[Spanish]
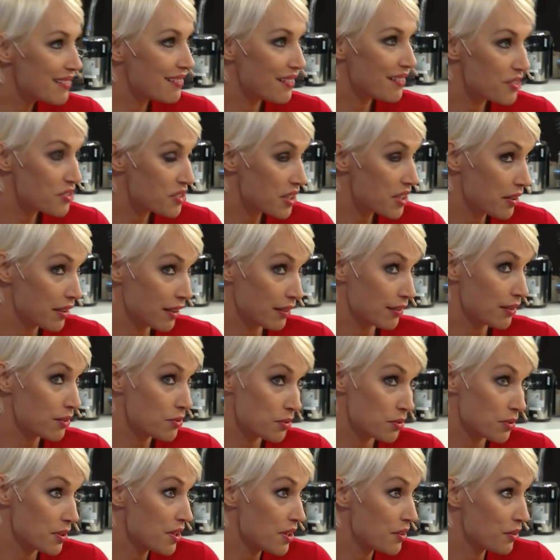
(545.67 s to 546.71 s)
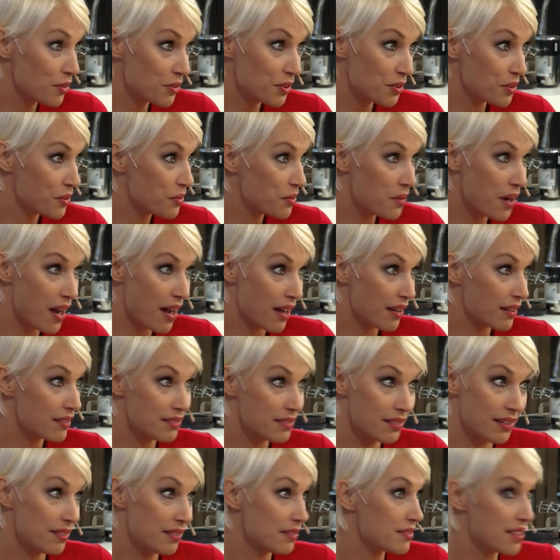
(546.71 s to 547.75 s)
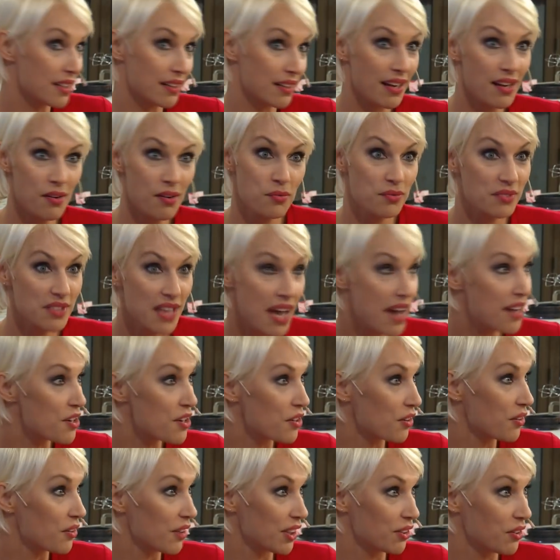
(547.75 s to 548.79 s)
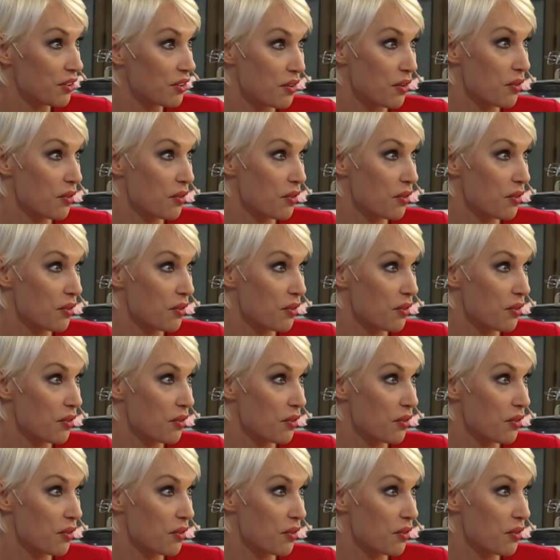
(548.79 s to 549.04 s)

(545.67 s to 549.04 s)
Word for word: o sea, en Estados Unidos, en otro lugar, cerrás un diario cuando,